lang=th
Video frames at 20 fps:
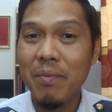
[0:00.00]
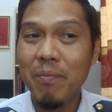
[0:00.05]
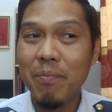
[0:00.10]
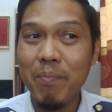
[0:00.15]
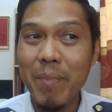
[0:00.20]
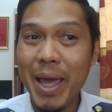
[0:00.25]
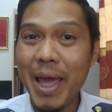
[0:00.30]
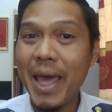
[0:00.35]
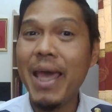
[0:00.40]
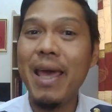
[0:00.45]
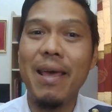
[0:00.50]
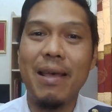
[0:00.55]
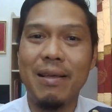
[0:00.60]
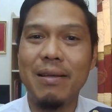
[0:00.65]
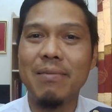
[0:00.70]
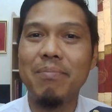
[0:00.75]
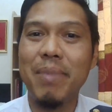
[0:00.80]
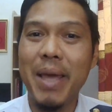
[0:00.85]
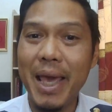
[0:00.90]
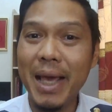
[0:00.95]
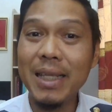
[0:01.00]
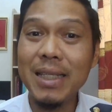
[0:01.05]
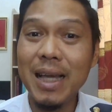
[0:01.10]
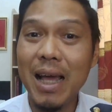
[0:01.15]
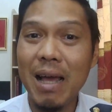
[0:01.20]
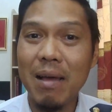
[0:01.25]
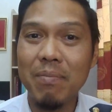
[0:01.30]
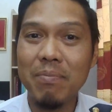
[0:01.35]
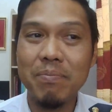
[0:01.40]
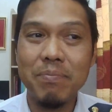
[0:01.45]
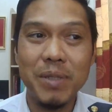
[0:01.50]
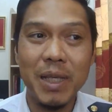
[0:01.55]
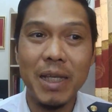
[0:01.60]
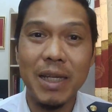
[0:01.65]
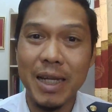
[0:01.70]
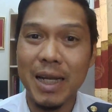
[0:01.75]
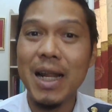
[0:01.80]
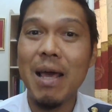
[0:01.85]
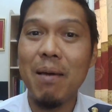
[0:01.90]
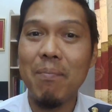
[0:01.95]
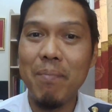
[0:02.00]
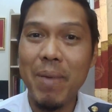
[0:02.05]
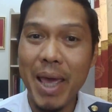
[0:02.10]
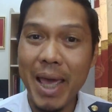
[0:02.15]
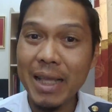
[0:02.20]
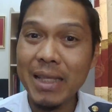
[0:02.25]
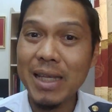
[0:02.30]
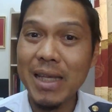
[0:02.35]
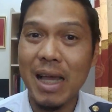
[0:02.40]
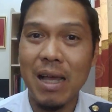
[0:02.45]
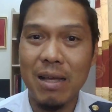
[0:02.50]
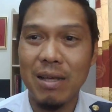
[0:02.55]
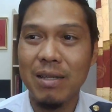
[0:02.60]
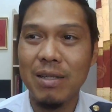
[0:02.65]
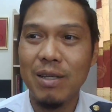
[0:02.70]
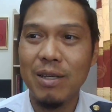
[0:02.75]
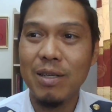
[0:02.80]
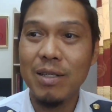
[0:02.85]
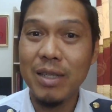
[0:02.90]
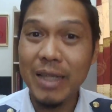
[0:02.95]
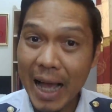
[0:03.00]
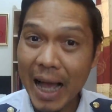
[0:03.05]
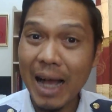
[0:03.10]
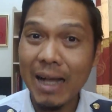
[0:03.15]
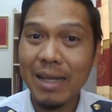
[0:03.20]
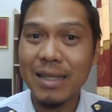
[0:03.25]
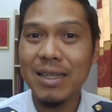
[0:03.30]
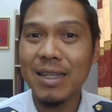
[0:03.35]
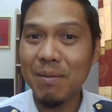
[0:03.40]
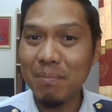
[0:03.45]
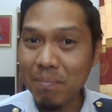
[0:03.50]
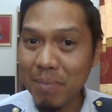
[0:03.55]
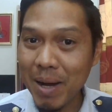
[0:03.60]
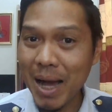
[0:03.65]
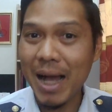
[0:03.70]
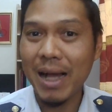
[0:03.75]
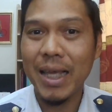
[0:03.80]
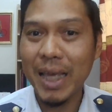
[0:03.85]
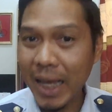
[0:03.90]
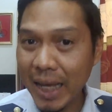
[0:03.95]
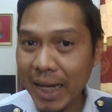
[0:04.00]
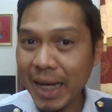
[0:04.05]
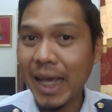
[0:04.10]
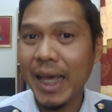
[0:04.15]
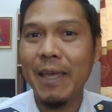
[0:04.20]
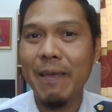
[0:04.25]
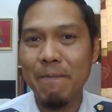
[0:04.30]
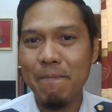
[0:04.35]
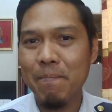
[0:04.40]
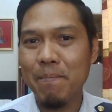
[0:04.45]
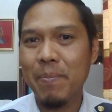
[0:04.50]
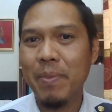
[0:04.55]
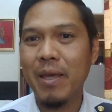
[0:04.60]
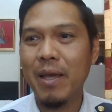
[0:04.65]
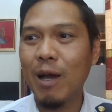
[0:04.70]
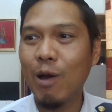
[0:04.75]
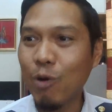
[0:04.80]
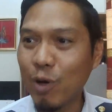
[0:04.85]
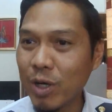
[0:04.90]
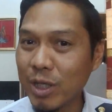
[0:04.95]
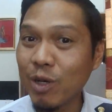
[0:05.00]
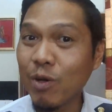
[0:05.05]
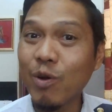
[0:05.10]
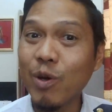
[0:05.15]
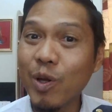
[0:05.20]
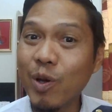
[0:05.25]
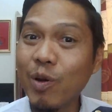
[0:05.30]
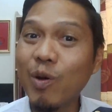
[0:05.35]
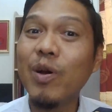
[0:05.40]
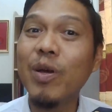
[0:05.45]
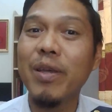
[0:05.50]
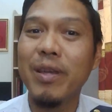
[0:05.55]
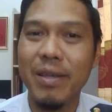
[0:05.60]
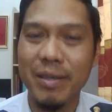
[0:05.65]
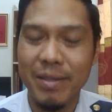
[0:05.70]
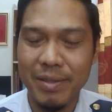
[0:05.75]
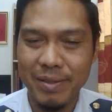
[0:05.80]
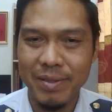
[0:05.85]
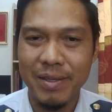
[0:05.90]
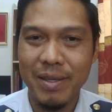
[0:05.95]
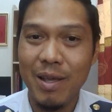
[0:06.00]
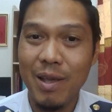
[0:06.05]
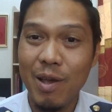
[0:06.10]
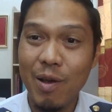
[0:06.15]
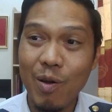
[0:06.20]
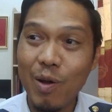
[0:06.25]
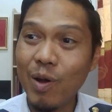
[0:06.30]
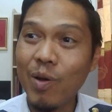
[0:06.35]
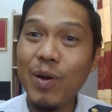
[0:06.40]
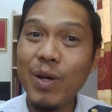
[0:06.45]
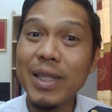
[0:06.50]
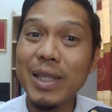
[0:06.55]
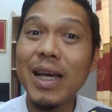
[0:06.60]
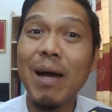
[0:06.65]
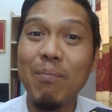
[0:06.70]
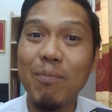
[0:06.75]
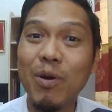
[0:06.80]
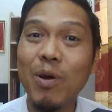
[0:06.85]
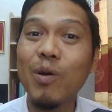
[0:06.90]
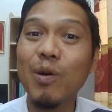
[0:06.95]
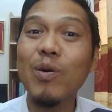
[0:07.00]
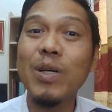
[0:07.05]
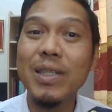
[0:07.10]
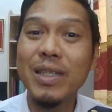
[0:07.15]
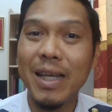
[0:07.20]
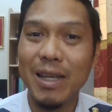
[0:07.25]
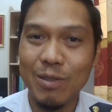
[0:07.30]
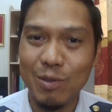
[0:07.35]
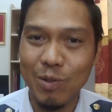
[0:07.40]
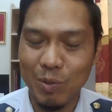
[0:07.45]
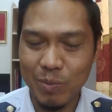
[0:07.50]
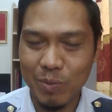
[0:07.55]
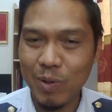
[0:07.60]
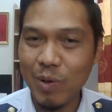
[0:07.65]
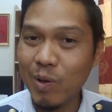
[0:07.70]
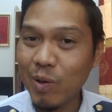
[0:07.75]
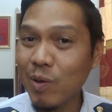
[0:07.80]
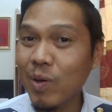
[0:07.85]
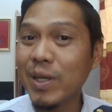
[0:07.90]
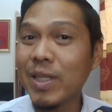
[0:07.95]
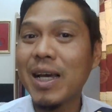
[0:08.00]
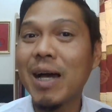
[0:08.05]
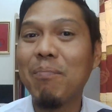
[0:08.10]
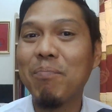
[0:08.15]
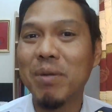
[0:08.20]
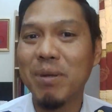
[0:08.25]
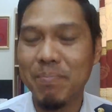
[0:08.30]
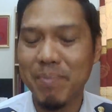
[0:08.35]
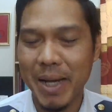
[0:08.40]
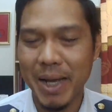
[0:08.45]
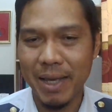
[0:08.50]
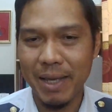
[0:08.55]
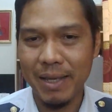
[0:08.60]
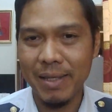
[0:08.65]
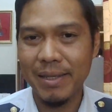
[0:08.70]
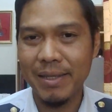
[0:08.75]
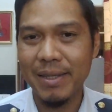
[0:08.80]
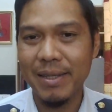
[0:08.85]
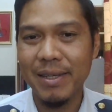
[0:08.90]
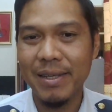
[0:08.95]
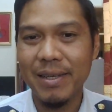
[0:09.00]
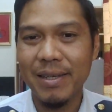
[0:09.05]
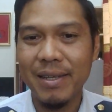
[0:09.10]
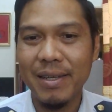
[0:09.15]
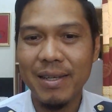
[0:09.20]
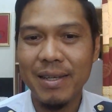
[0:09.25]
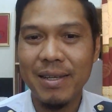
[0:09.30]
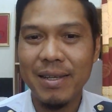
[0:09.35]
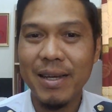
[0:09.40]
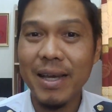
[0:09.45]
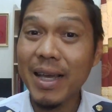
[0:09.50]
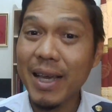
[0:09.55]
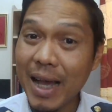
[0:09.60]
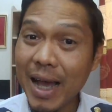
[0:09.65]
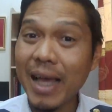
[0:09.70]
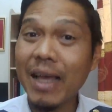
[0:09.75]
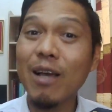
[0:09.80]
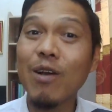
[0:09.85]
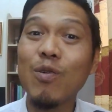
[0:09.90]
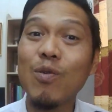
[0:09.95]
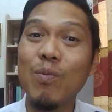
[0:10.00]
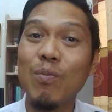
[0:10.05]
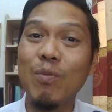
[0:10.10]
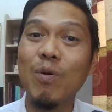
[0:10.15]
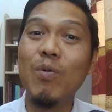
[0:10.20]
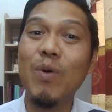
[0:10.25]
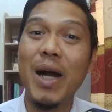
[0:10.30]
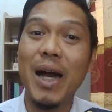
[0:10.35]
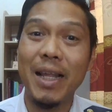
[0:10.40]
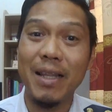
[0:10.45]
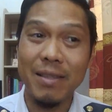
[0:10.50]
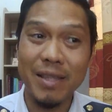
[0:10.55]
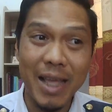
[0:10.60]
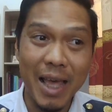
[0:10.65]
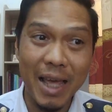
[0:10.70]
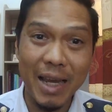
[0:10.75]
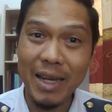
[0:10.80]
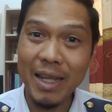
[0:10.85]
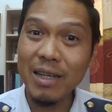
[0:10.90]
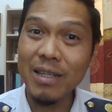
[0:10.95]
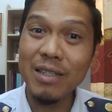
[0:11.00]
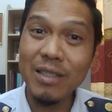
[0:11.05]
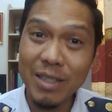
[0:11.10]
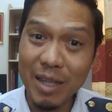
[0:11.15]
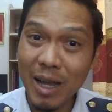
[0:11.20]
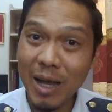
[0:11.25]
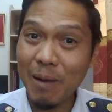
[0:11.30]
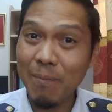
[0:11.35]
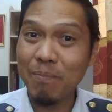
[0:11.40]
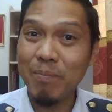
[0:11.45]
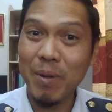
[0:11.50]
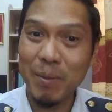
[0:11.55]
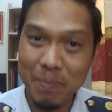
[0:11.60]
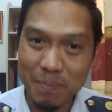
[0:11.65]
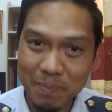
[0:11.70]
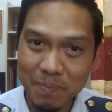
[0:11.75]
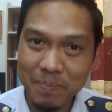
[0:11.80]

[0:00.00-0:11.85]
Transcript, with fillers: แม้แม้จะสิ่งนั้นอะแม้จะยากจะลำบากแค่ไหน เขาก็จะค่อยๆค่อยๆทำค่อย ๆ สะสม ค่อย ๆทำมันไป คล้าย ๆ กับกลุ่มเมื่อวาน แต่อันนี้คือทำแบบ